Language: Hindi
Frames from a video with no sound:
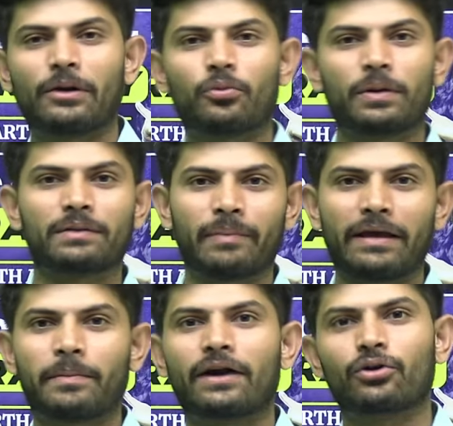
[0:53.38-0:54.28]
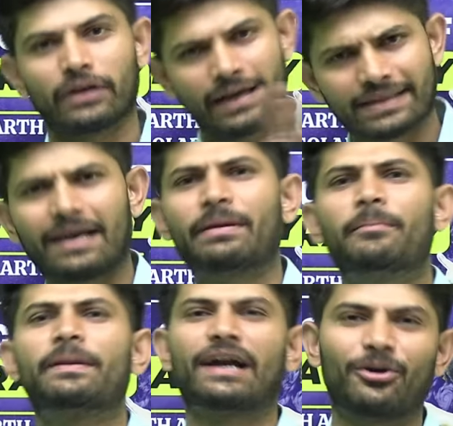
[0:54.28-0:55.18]
पे और फिर पैर पे खड़ा होता है गिरता भी है
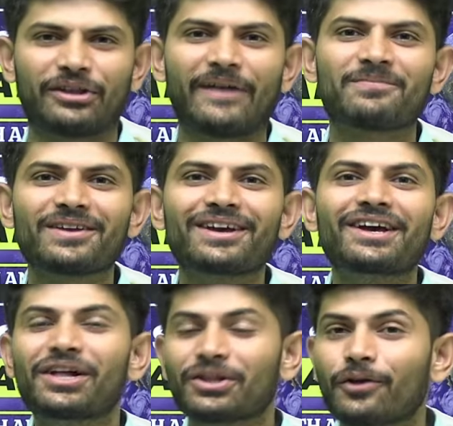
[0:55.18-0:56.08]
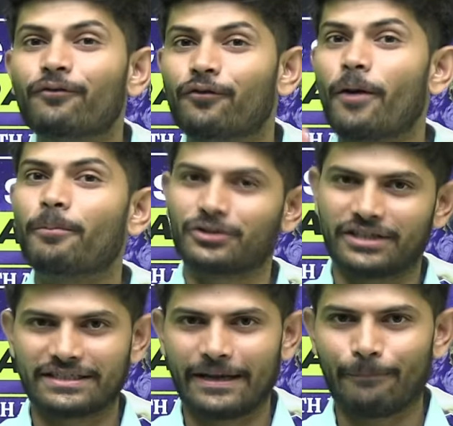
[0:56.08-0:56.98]
फिर खड़ा होता है तो वो
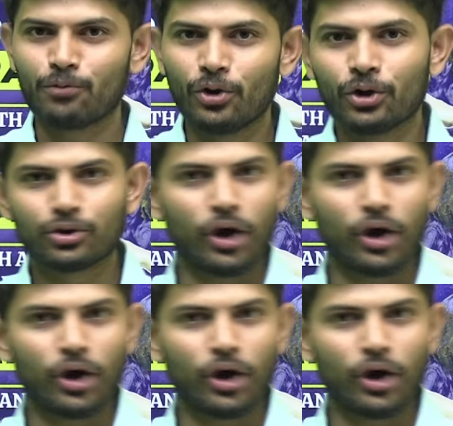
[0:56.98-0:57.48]
प्रोसेस है तो